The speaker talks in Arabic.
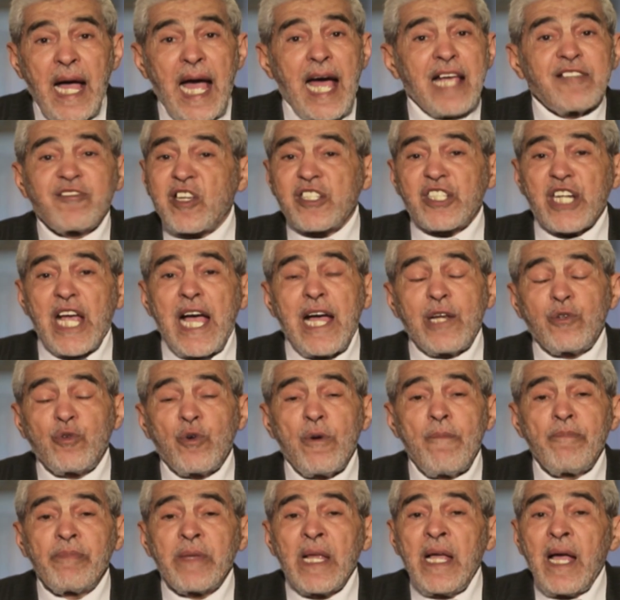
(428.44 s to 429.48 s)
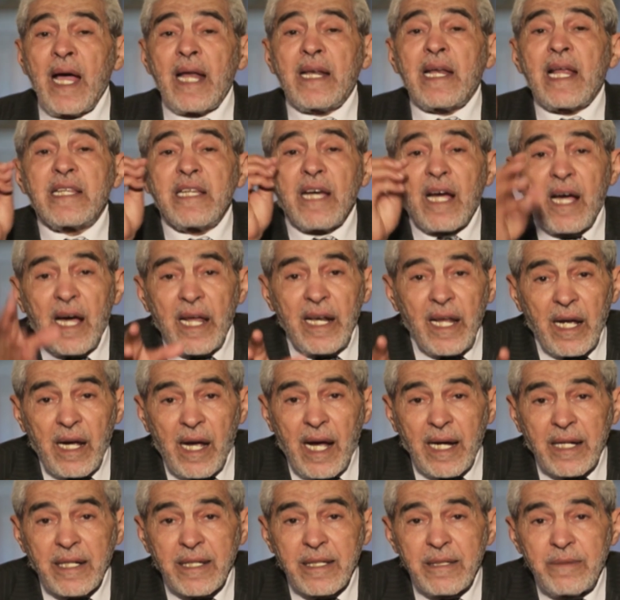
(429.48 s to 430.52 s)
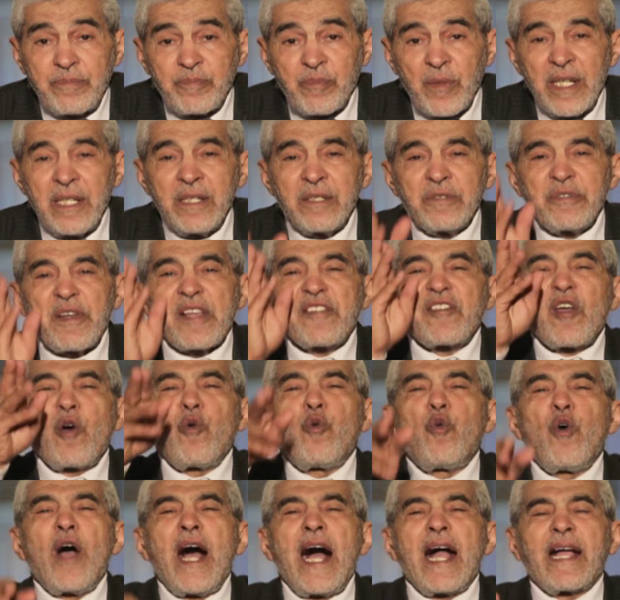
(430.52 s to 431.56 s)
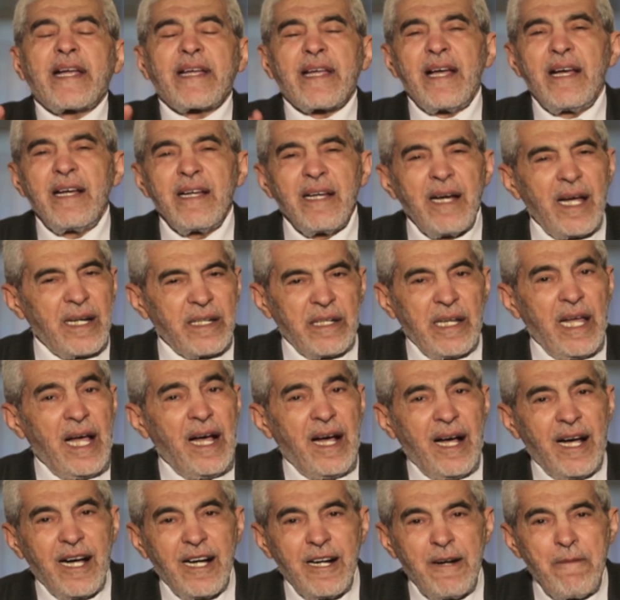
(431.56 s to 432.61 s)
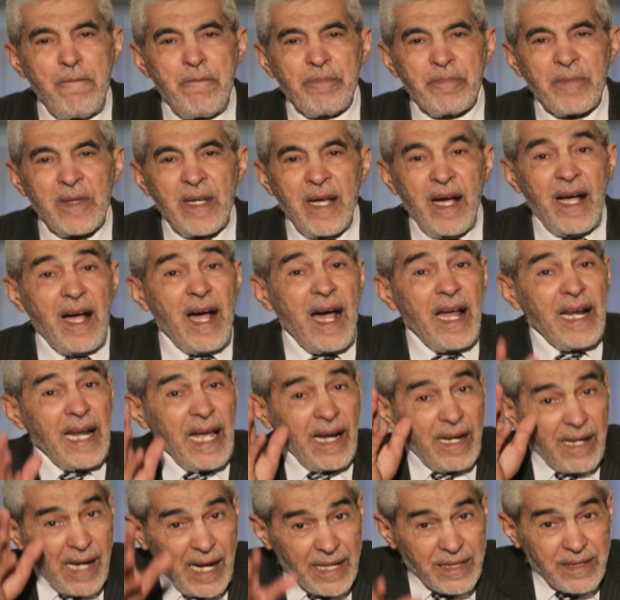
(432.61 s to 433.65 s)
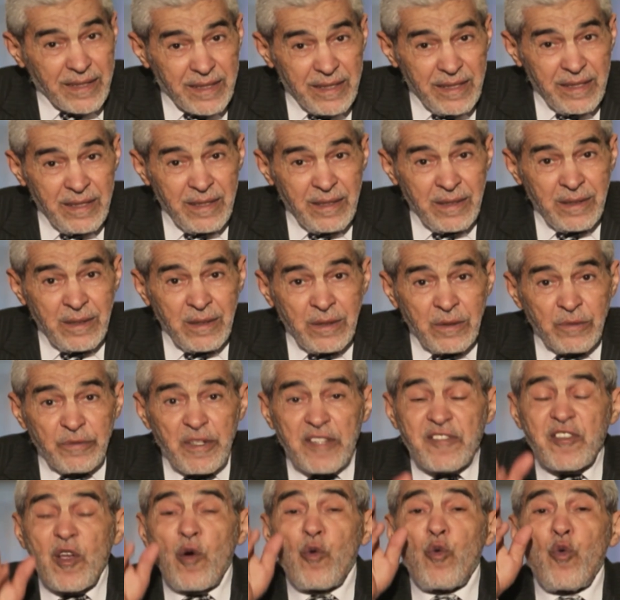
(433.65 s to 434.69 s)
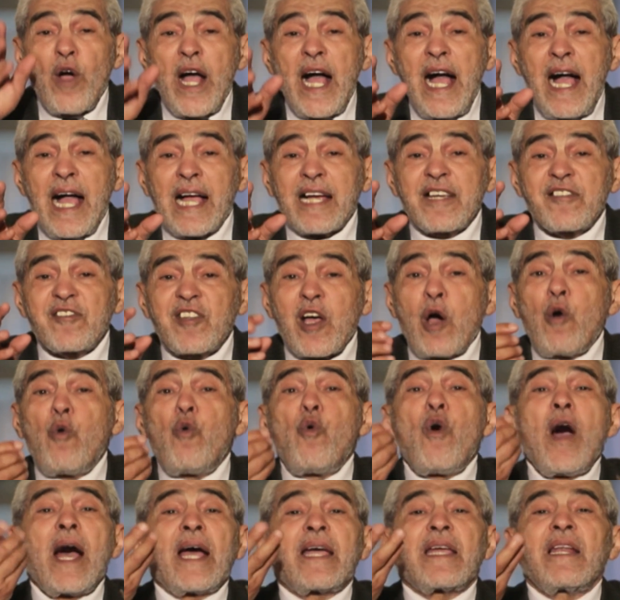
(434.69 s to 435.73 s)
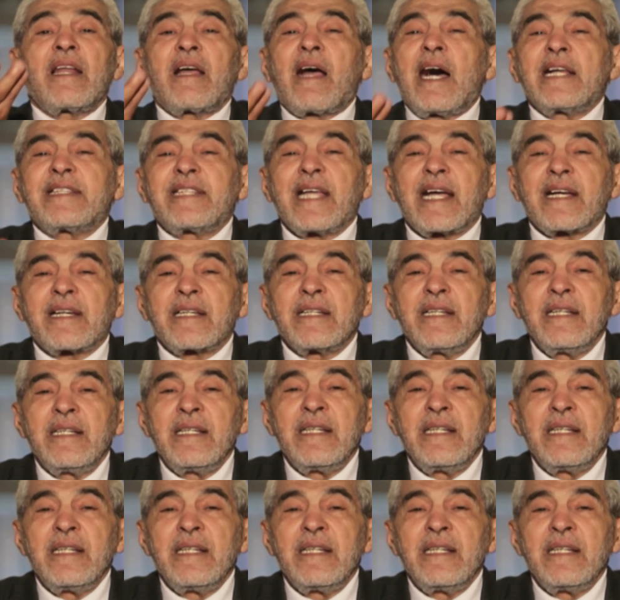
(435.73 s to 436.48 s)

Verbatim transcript: عز شانه الذي خلقك فسواك الله خلقك فسواك سوى خلقتك